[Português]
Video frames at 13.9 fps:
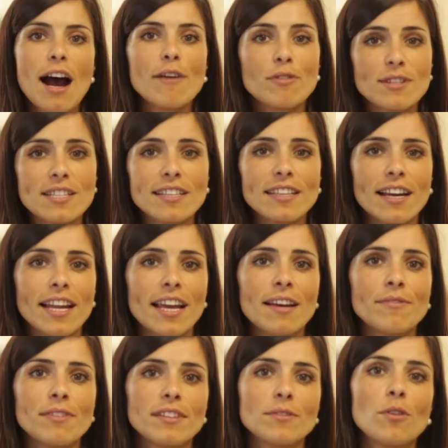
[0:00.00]
A
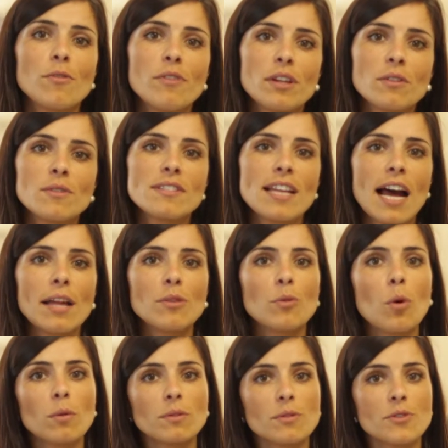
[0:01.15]
força-tarefa do governo do estado
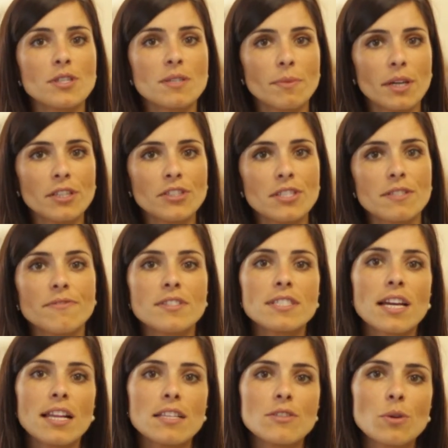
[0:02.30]
contra os desmanches
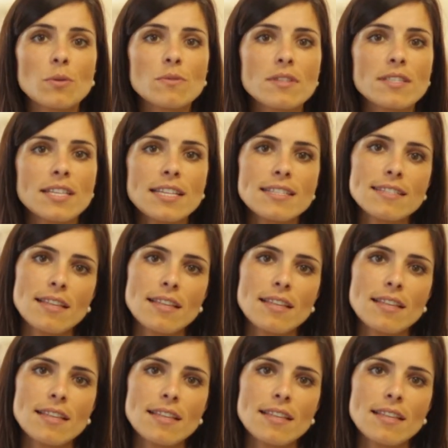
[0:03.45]
fiscalizou seis